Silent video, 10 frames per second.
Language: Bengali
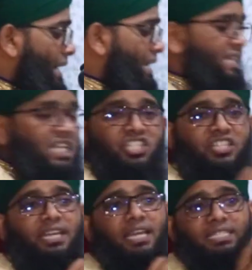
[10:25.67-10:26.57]
বাংলাদেশ
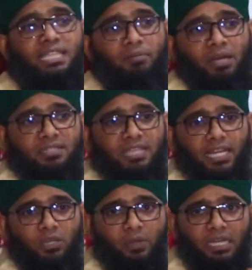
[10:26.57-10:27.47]
থেকে এই যে আমার
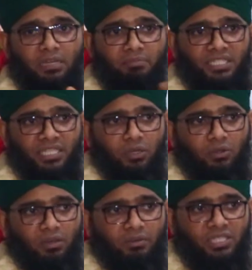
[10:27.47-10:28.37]
ছেলেগুলো এখানে মিডিয়ার
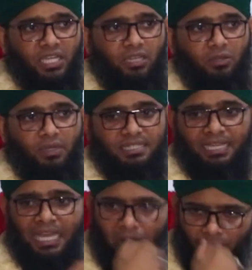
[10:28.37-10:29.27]
লোকগুলো আমার ছেলেগুলো
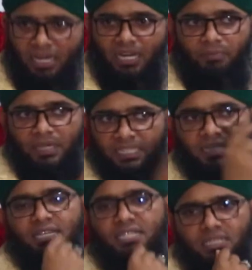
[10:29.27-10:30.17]
আছে আমারে না পাইলে
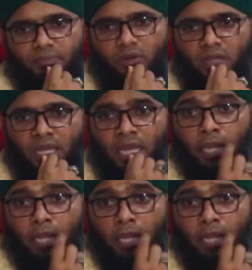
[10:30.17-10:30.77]
এদেরকে ডিস্টার্ব করে